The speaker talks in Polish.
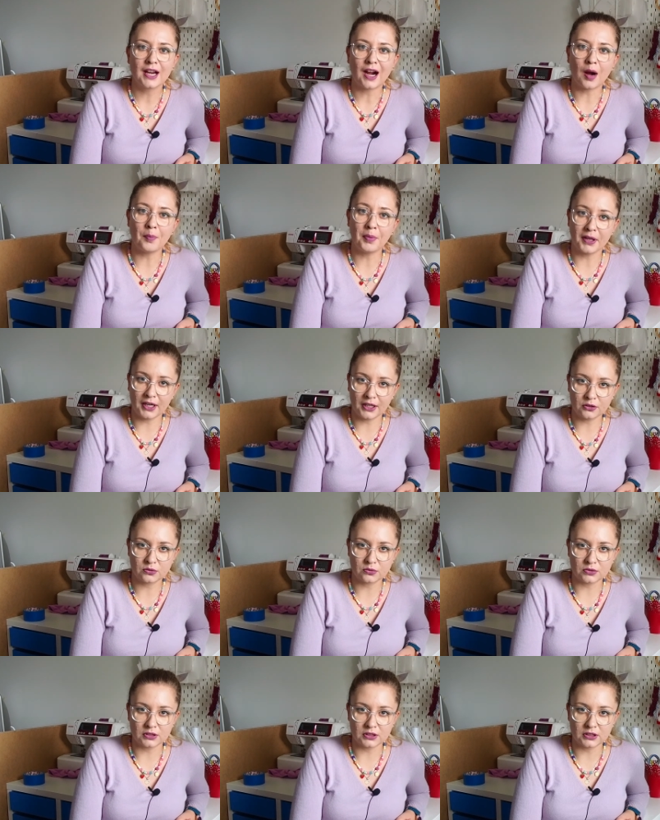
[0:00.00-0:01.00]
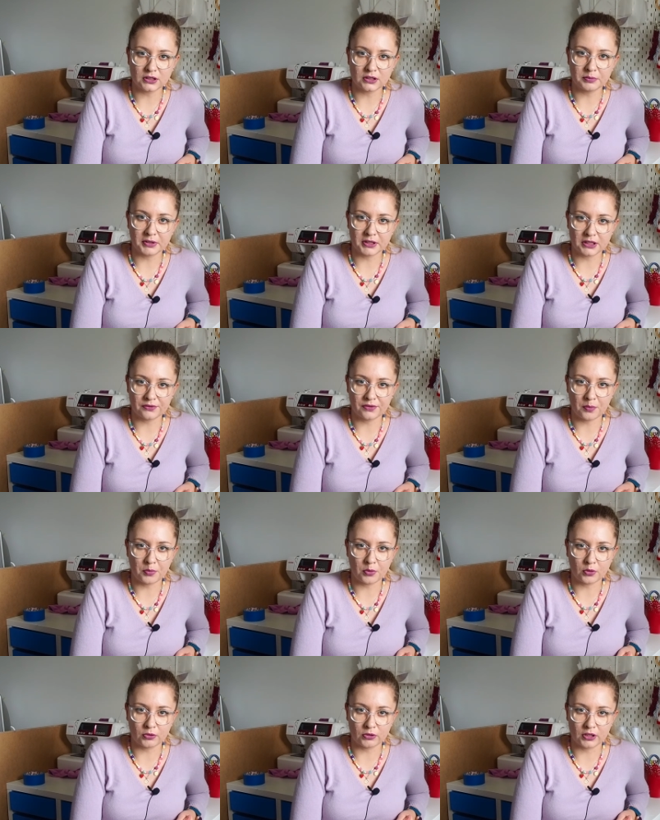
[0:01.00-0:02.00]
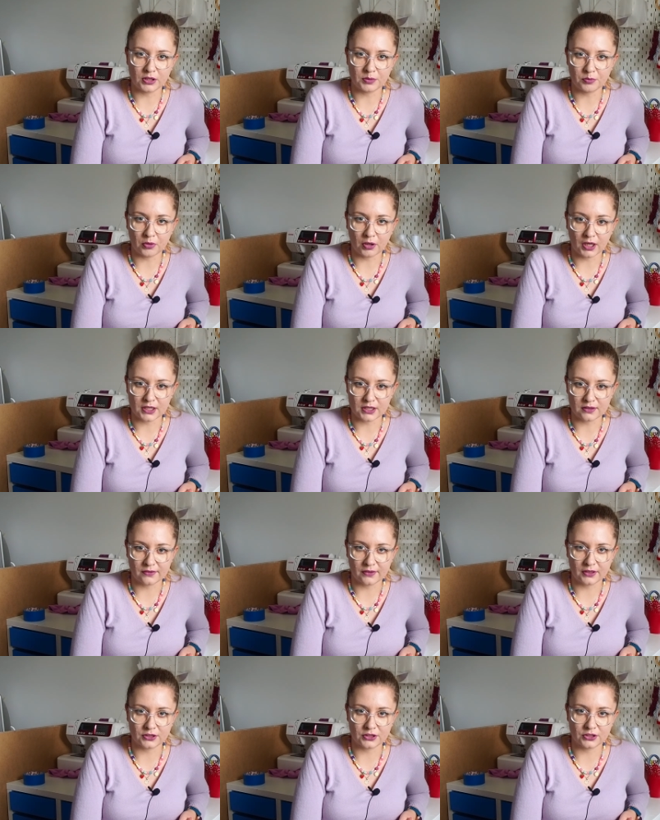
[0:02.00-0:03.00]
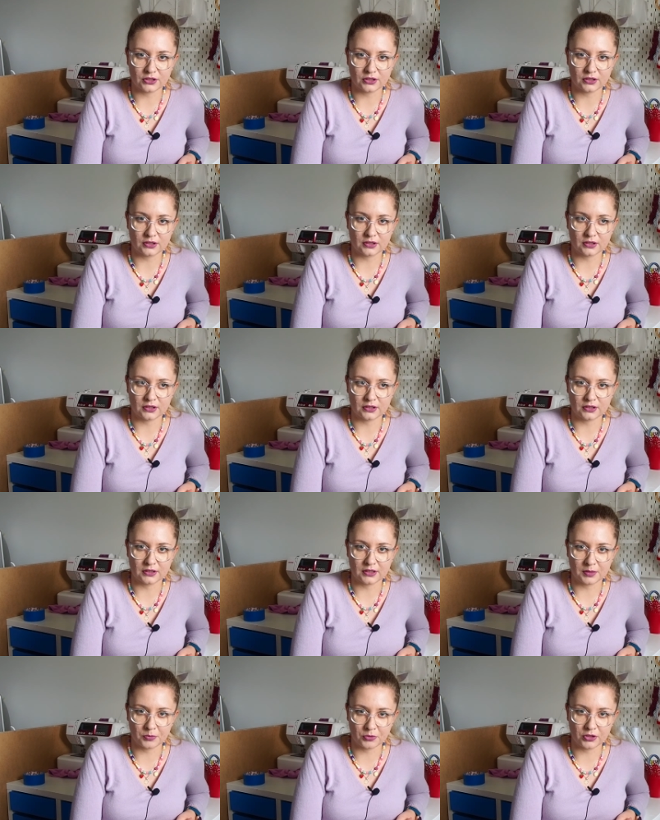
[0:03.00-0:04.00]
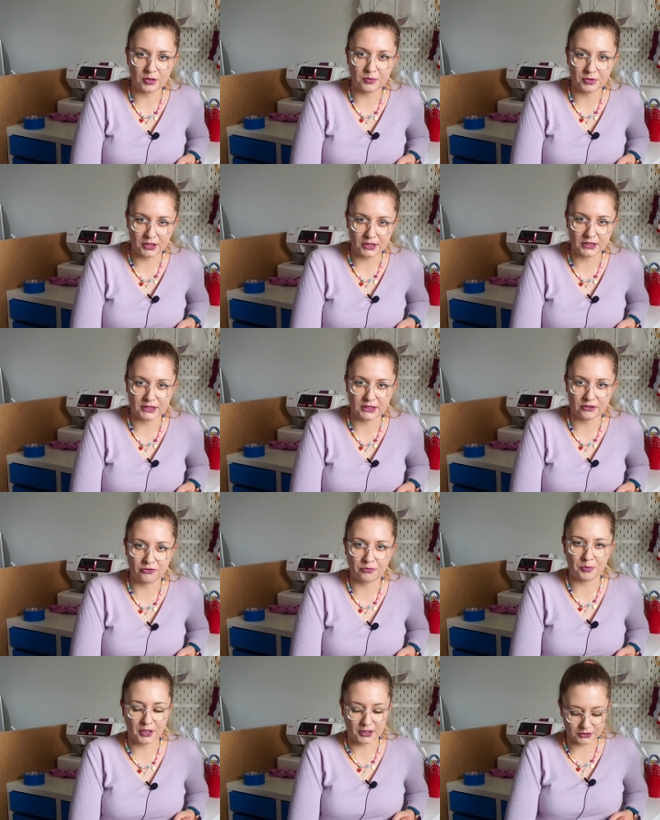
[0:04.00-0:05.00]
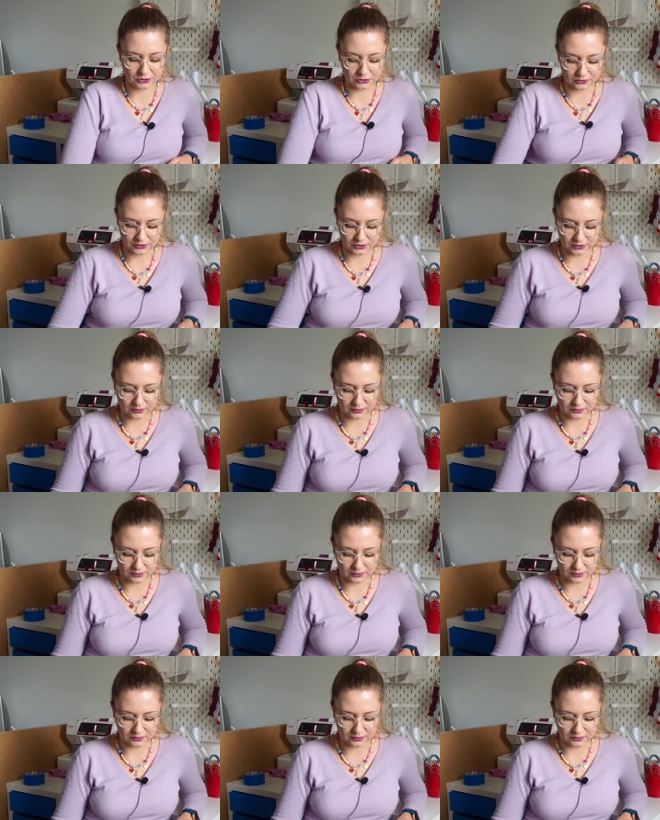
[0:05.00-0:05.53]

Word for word: aparatu i będę Wam po kolei pokazywać e, te moje miejsca w pracowni.